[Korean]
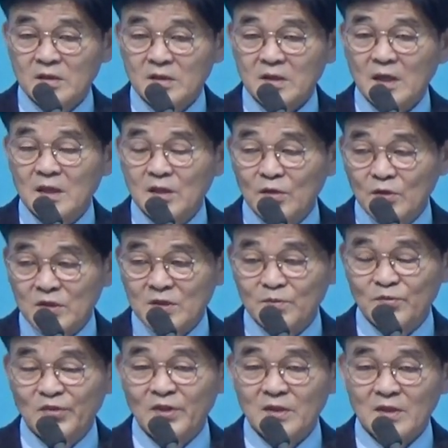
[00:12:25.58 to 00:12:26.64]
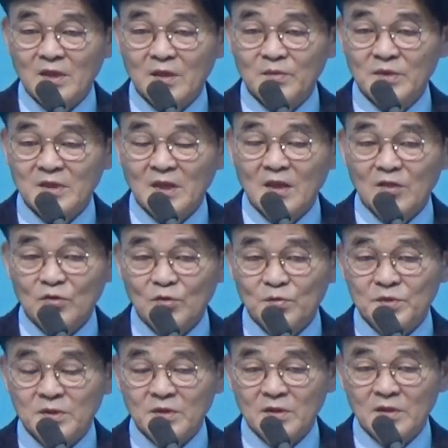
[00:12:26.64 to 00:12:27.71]
자녀와 신부란 사람이 사랑도
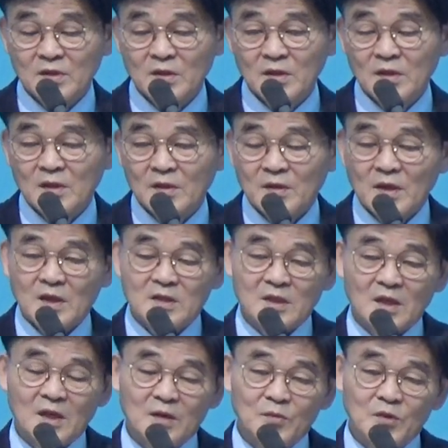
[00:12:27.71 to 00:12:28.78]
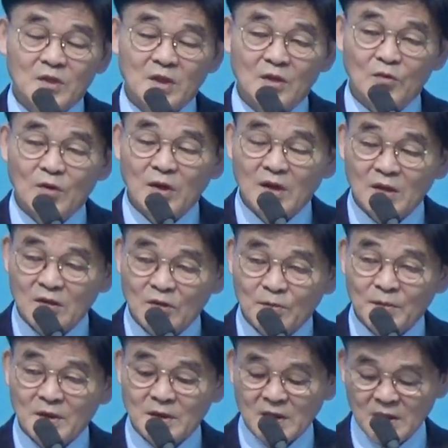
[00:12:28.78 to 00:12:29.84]
없어. 아니 사랑하면 뭐 대화가 되고
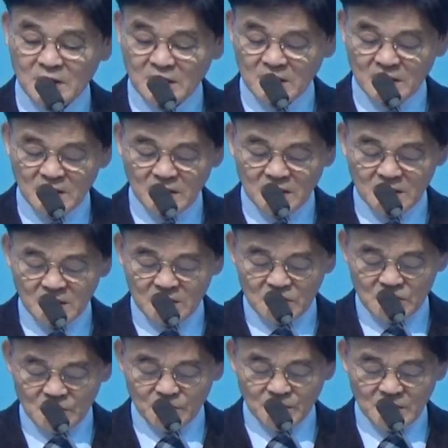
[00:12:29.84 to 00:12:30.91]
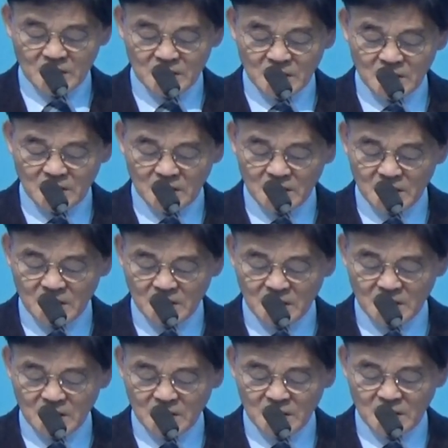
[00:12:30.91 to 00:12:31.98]
만나야 되는데 그 시집만하시거나
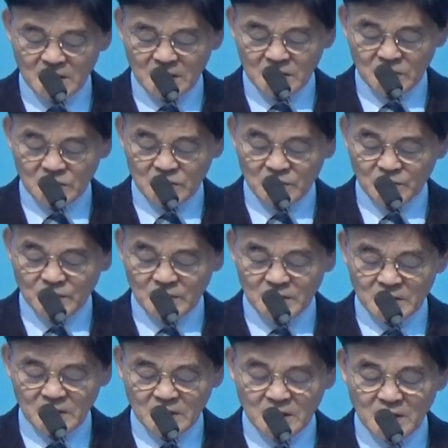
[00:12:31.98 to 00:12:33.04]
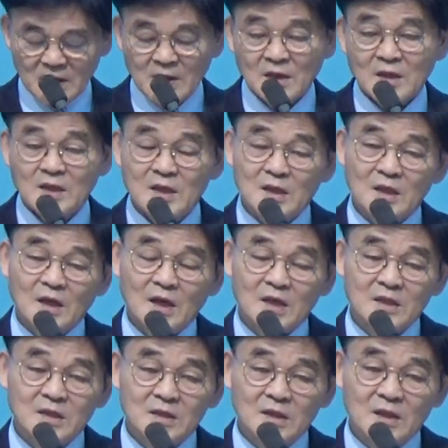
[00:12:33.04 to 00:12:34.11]
소시는 것이거나 일을
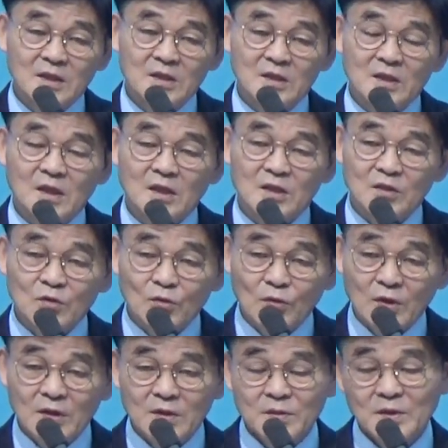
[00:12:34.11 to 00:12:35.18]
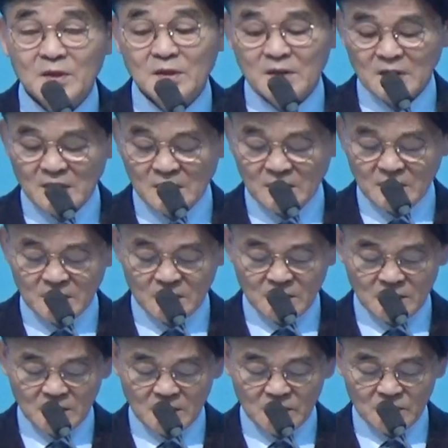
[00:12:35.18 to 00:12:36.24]
행하시는데 네가 기도하니 이런다는 거예요.
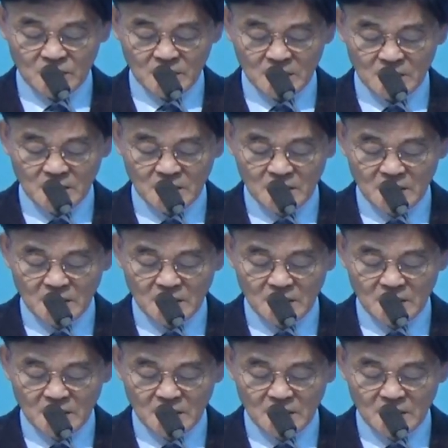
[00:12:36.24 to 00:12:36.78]
이러한데.